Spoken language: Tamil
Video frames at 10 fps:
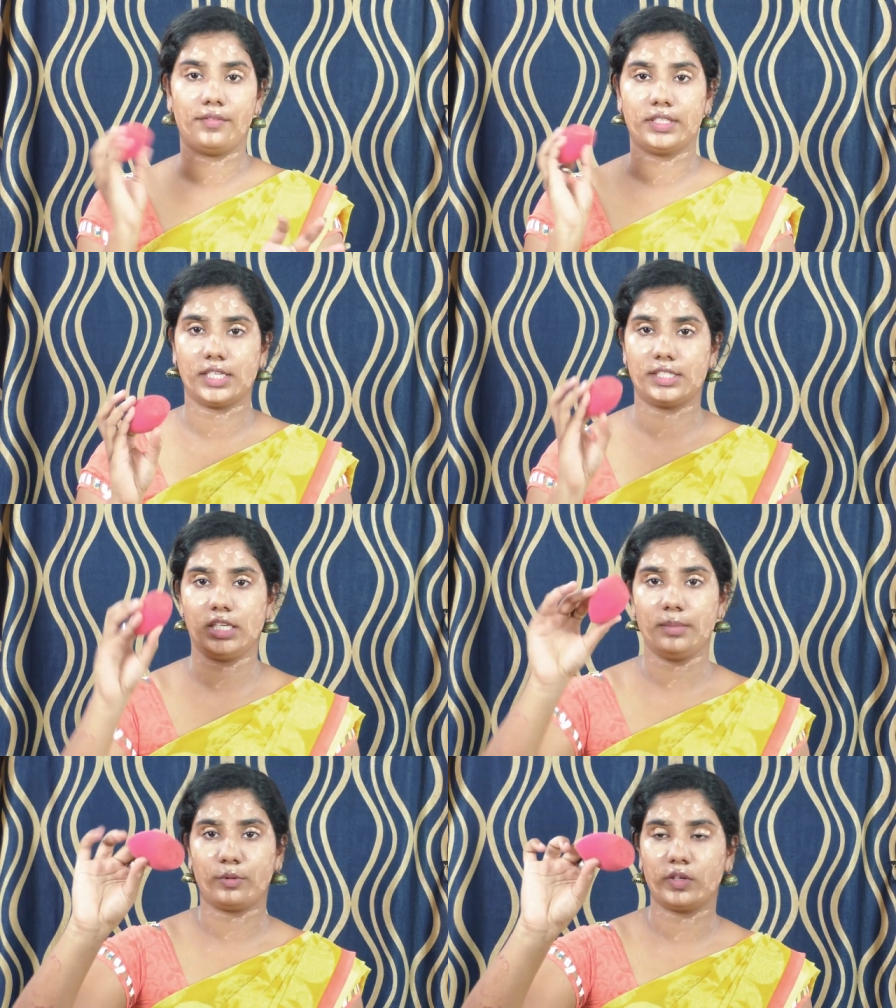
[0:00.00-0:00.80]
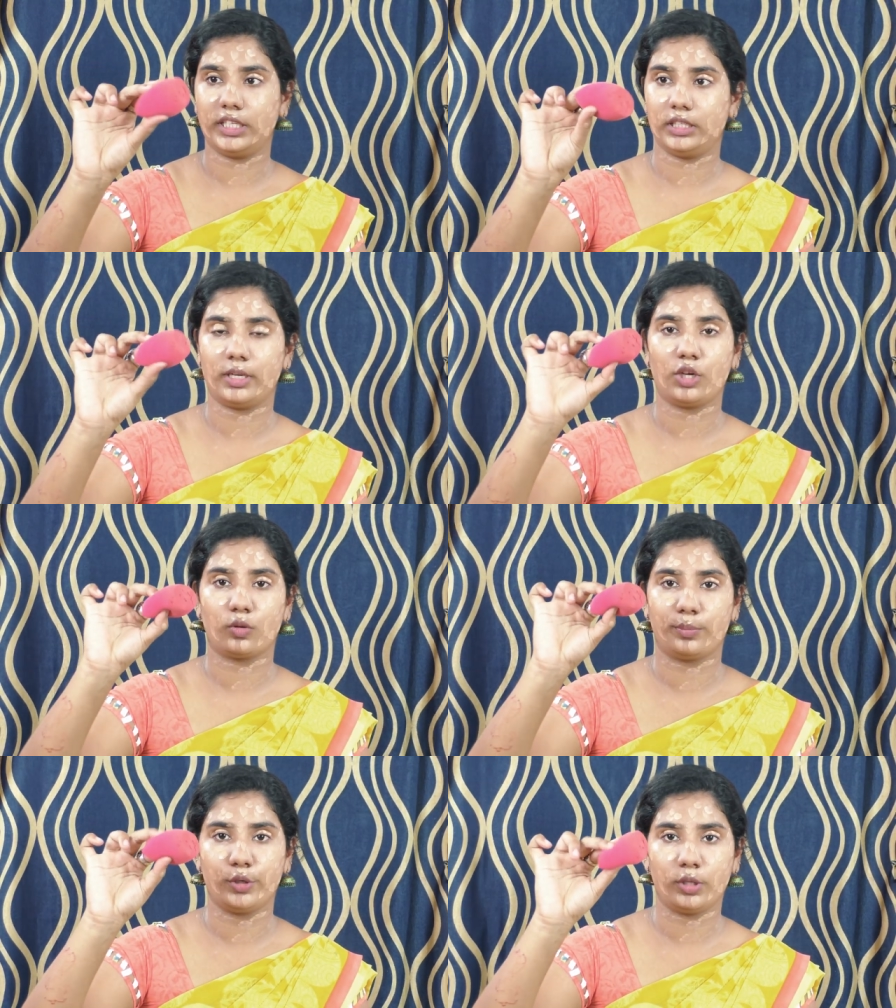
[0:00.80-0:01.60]
வச்சாச்சு இப்போ வந்து இந்த மாதிரி
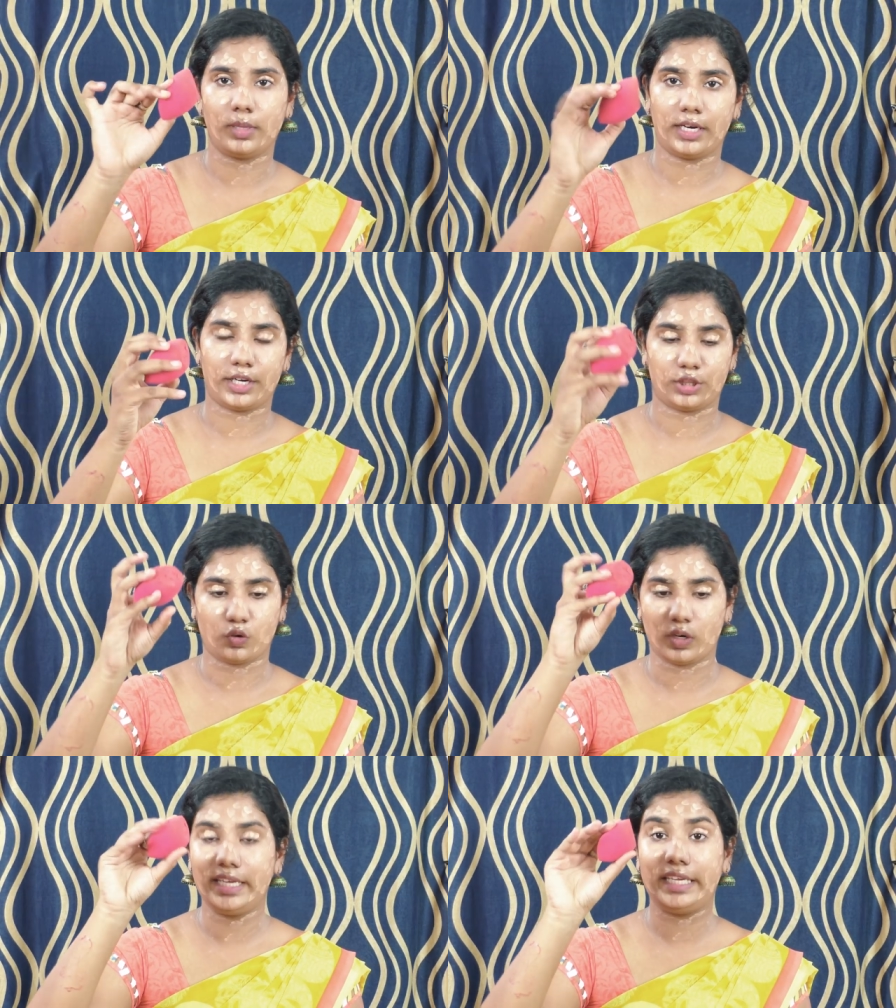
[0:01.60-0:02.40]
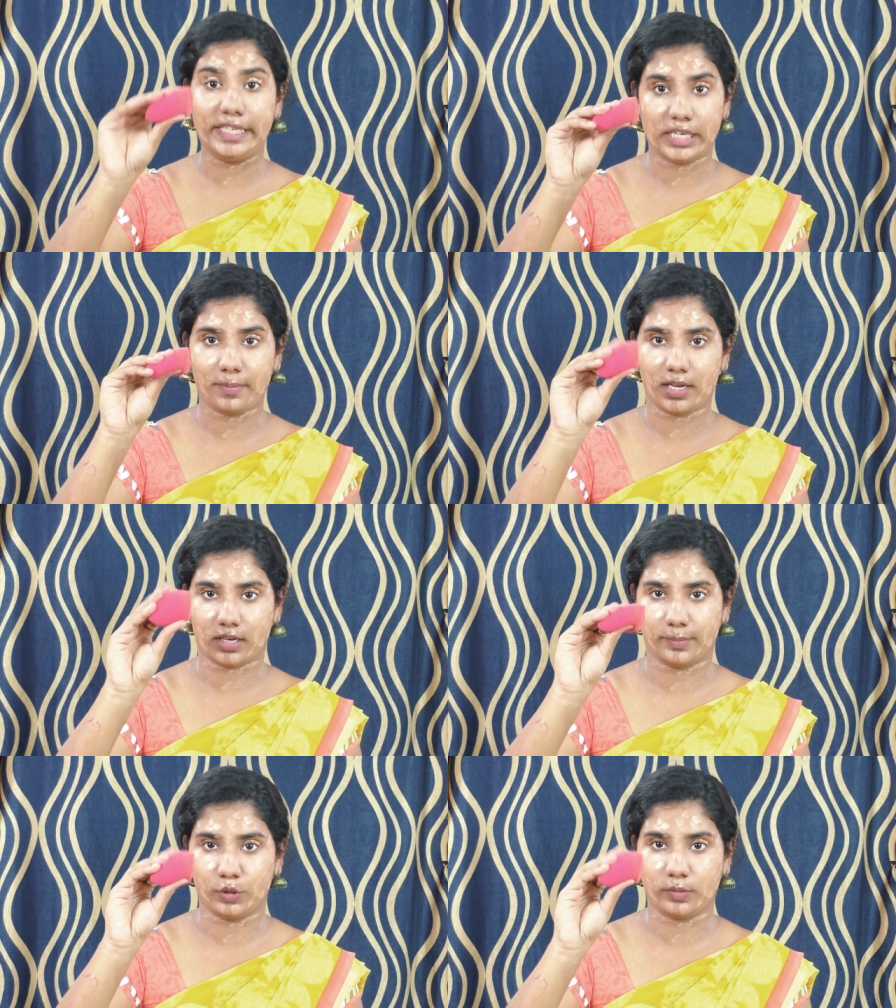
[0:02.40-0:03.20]
ஒரு பியூட்டி பிளண்டர் எடுத்துக்கோங்க ஈரமாக
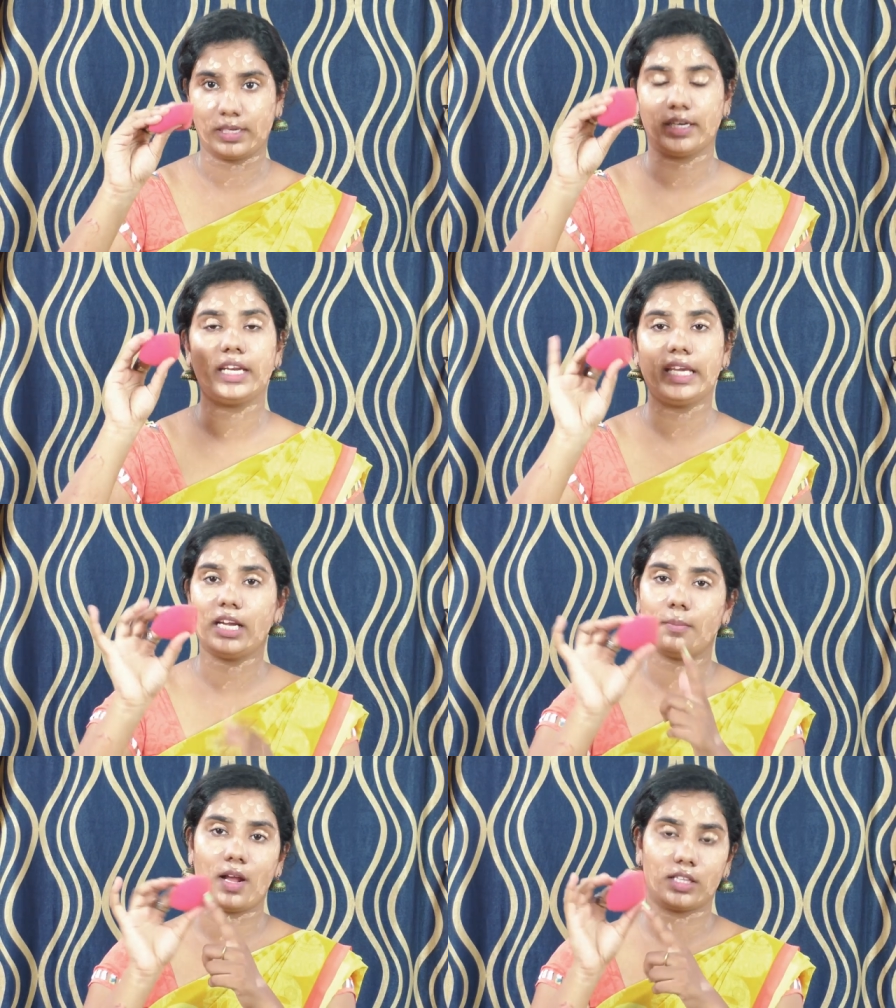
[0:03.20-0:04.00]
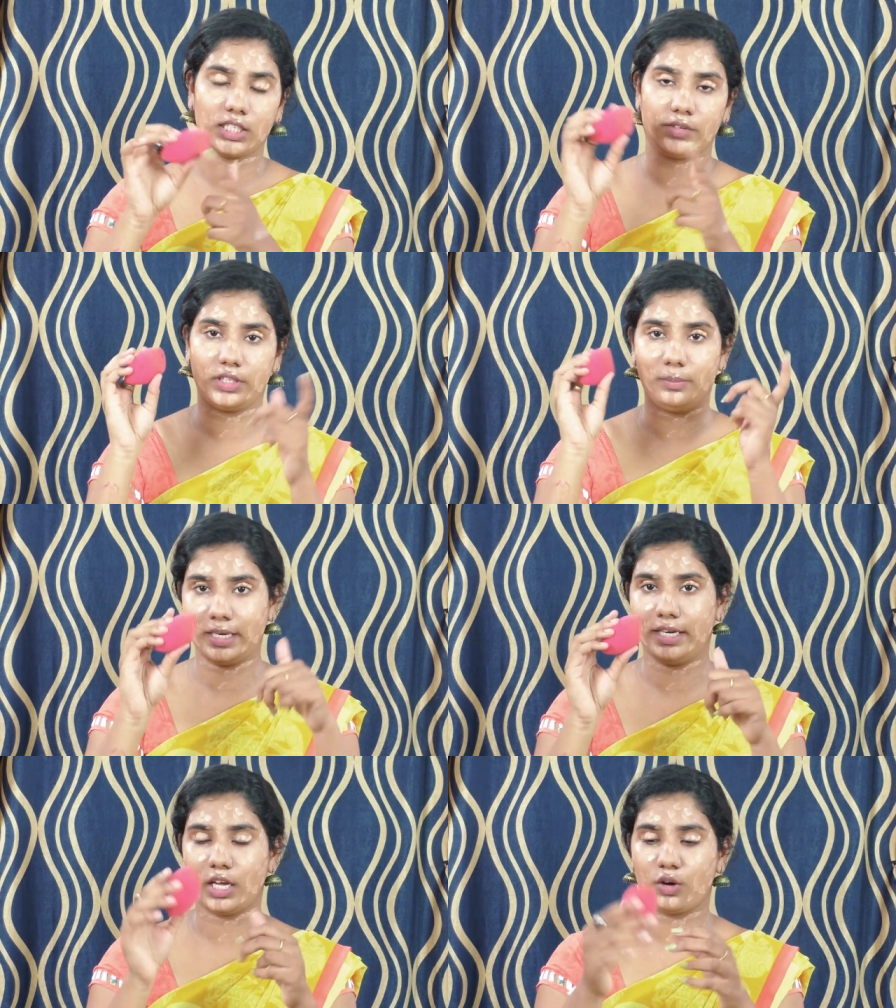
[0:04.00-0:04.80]
இருக்க பியூட்டி பிளண்டர் ஈரமாக இருந்ததாக வந்து
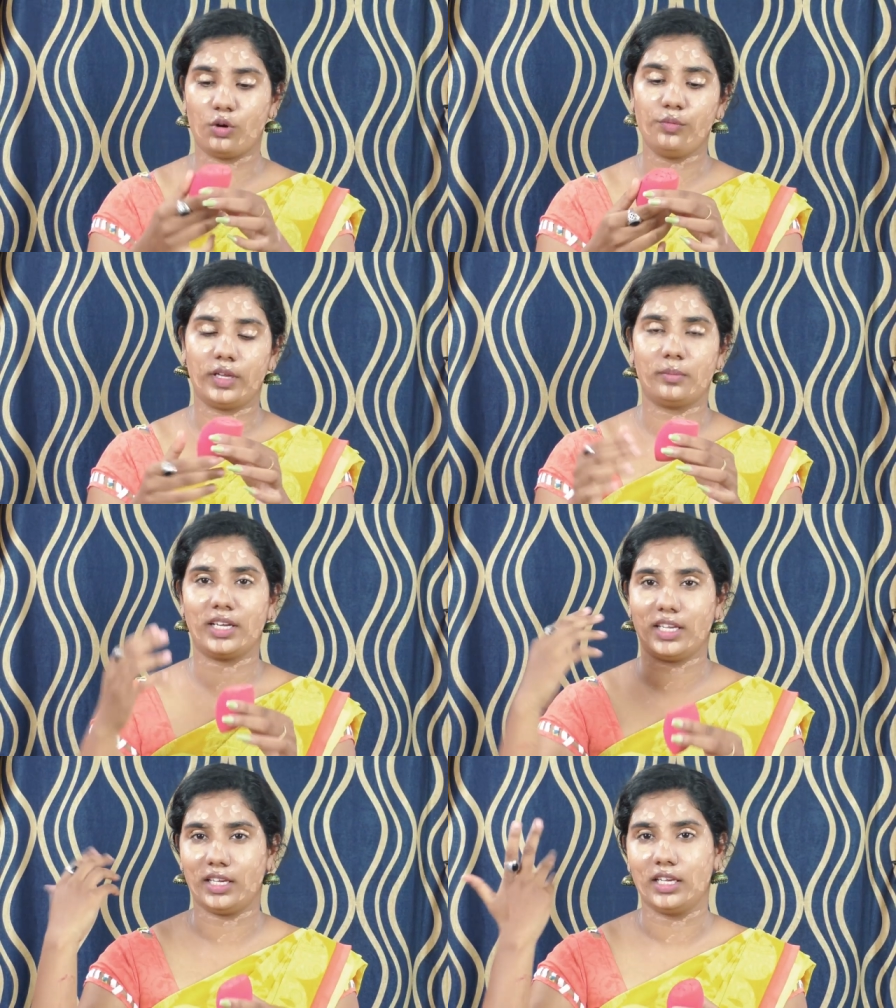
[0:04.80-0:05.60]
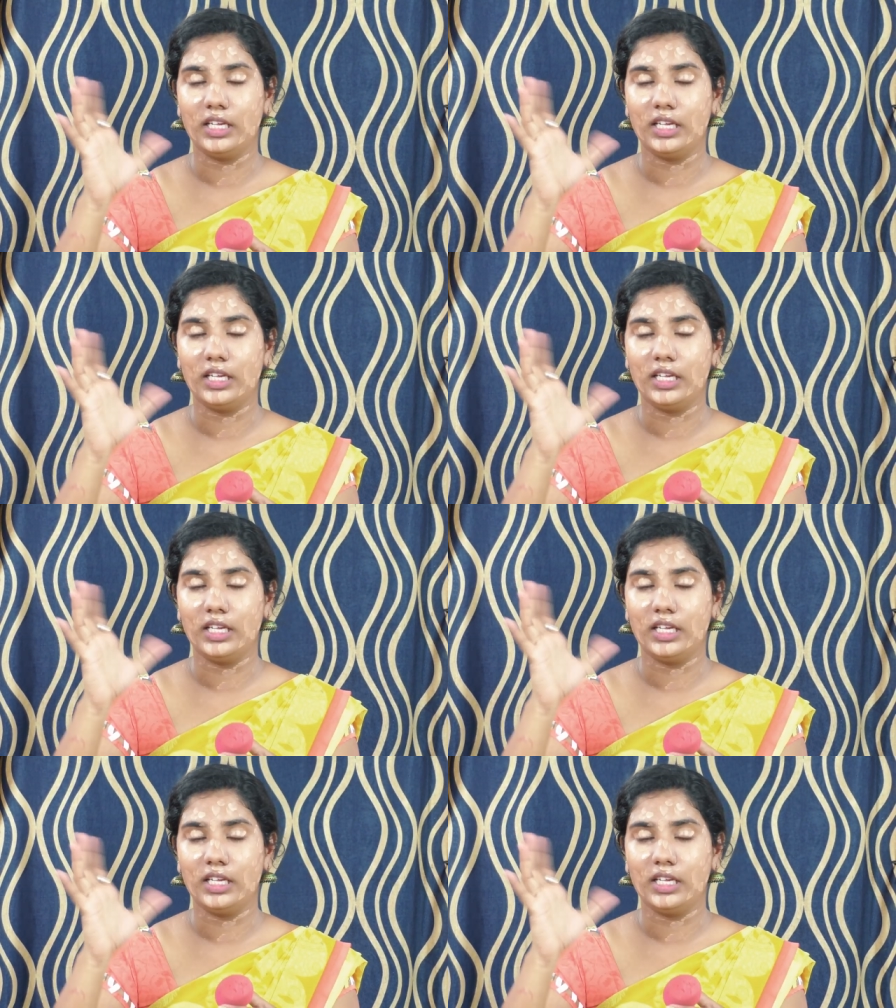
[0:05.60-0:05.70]
பிளெண்ட் ஆகும் வெறுமனே